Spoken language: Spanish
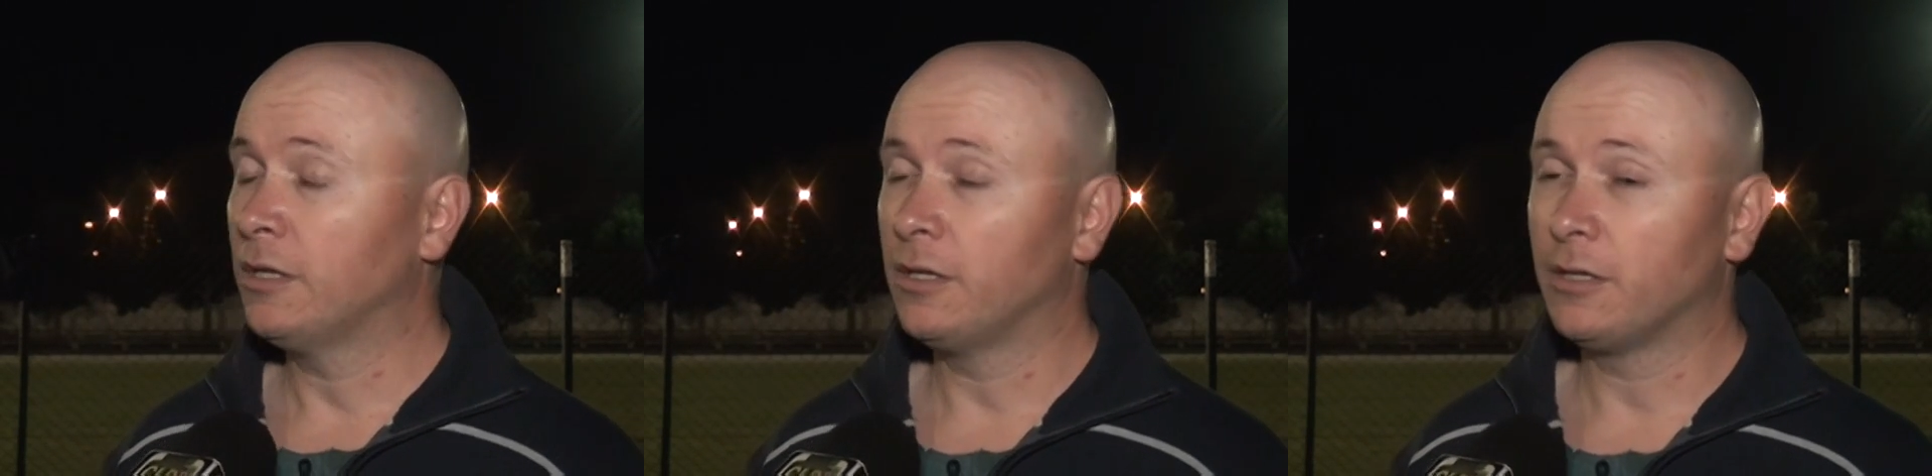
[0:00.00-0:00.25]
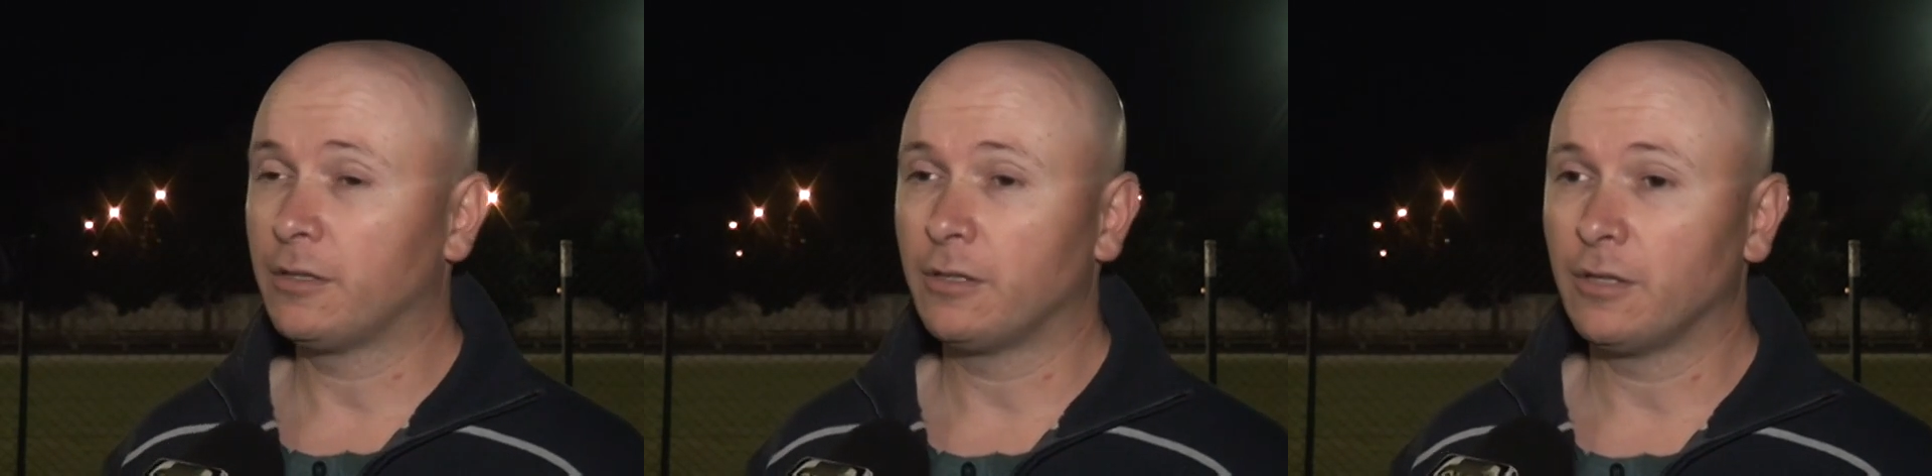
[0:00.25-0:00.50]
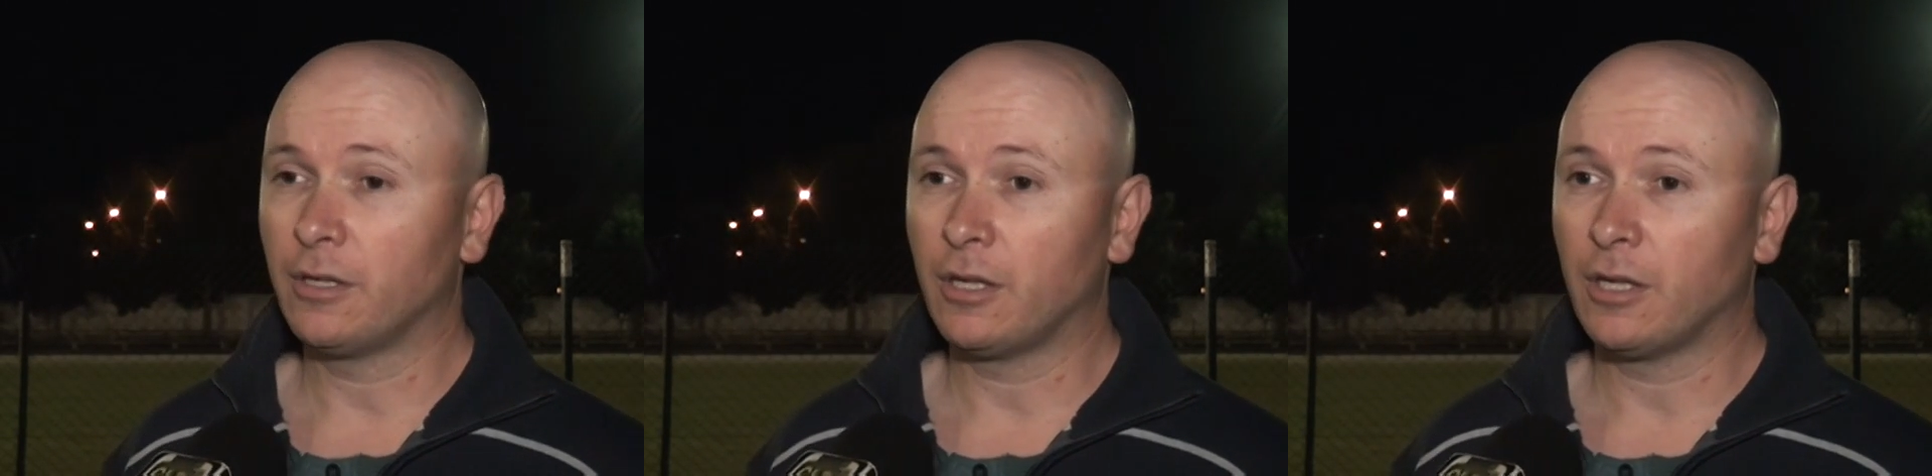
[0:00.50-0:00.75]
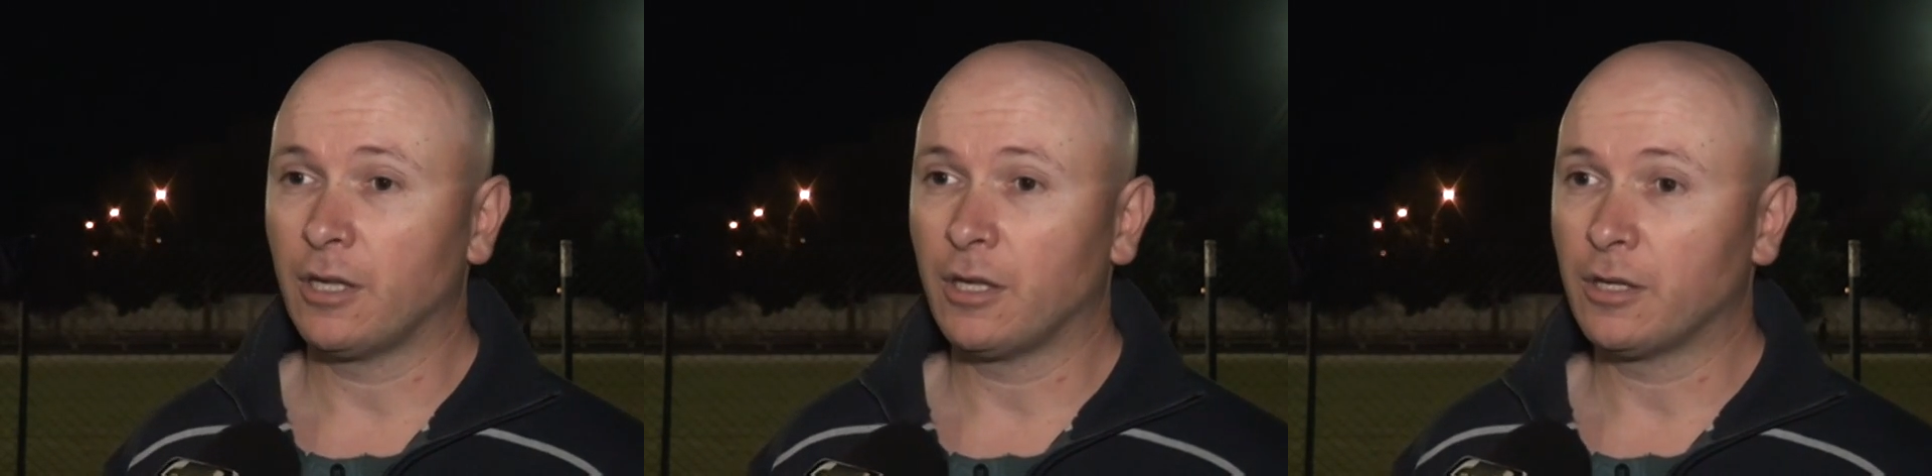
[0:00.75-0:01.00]

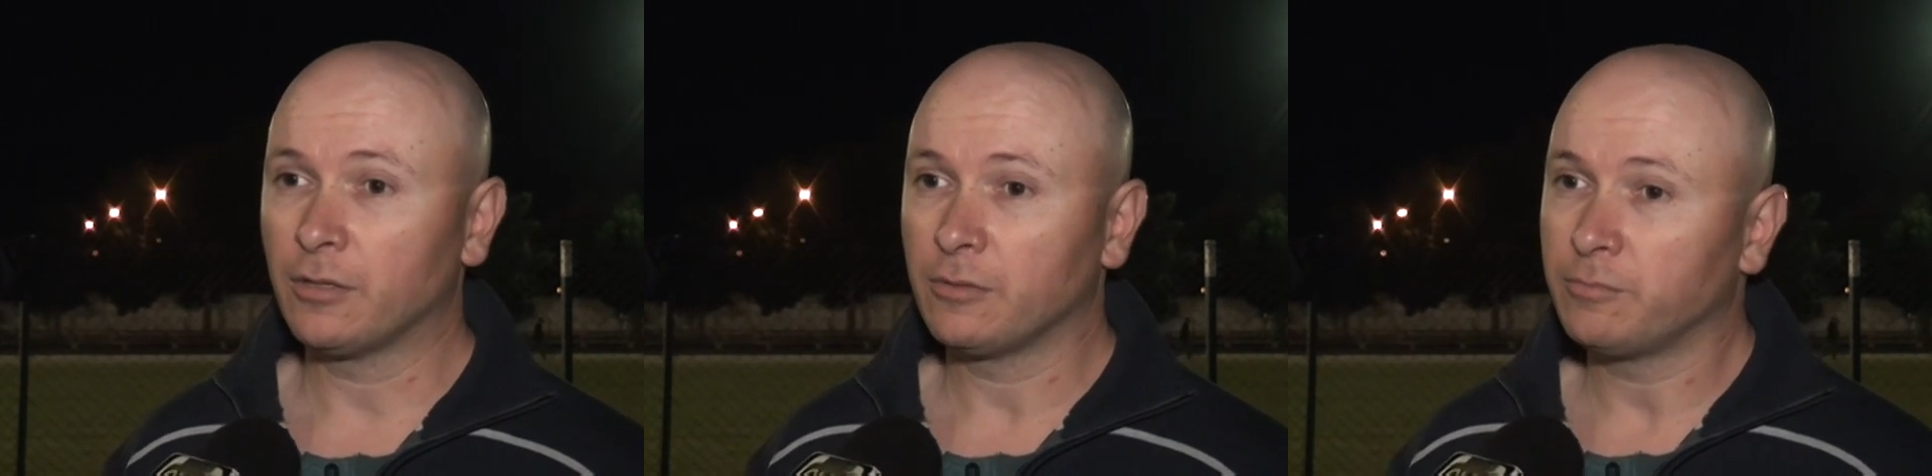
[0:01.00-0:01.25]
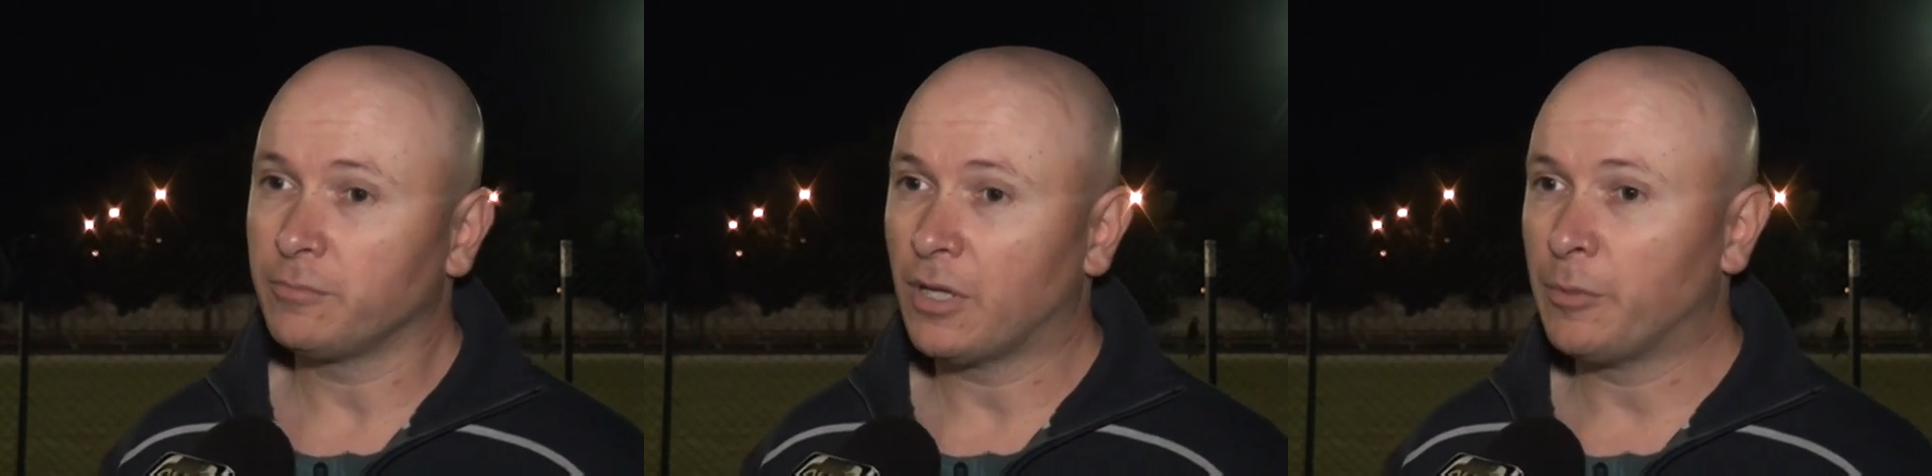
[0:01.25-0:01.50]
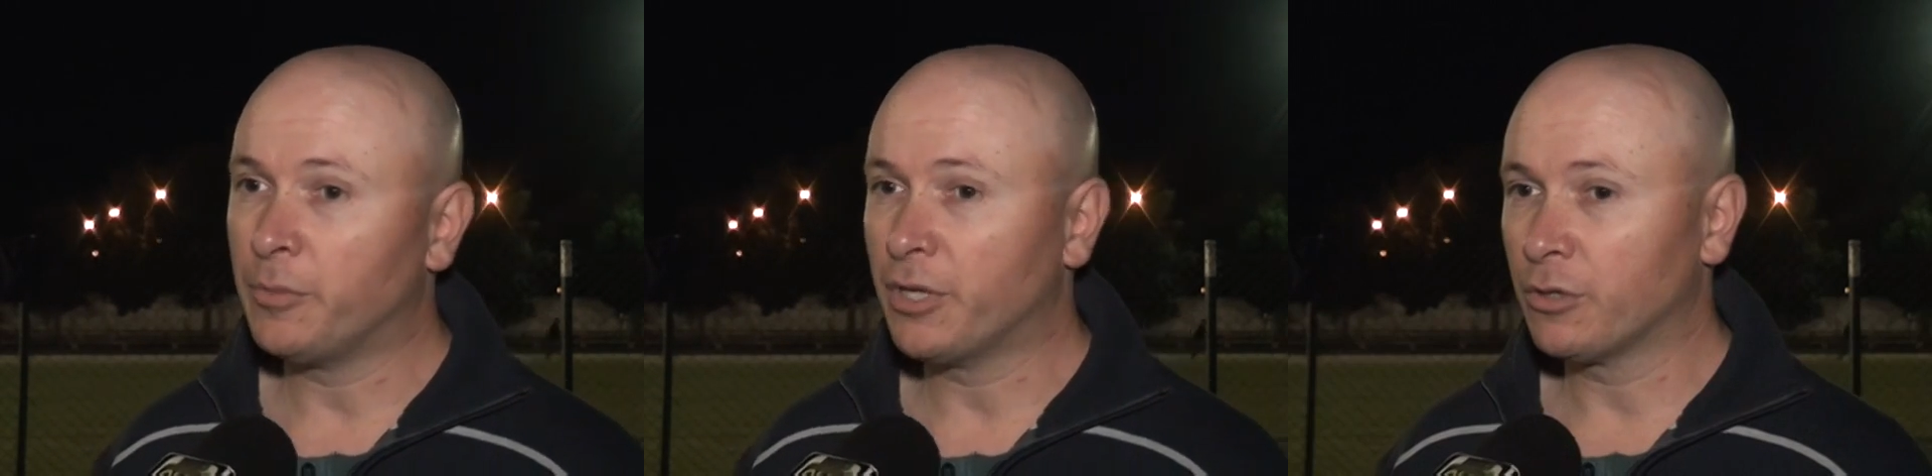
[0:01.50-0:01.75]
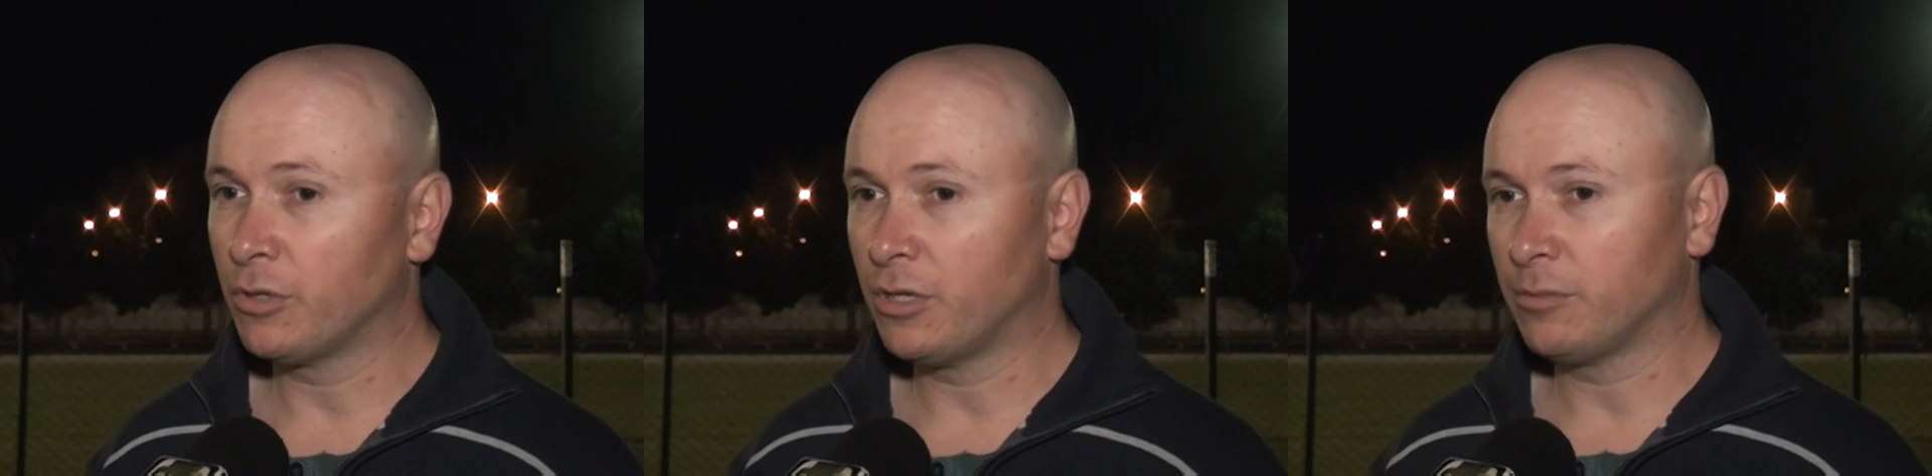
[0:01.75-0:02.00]
Este, el
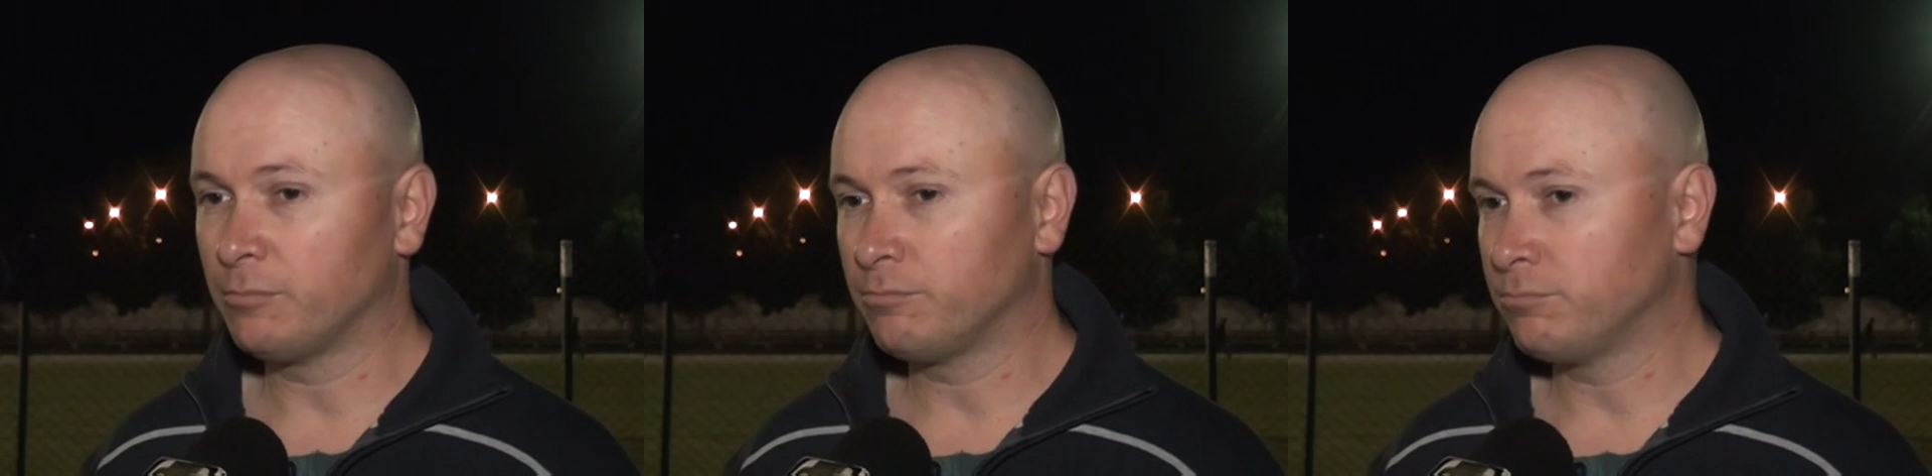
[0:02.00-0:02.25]
miércoles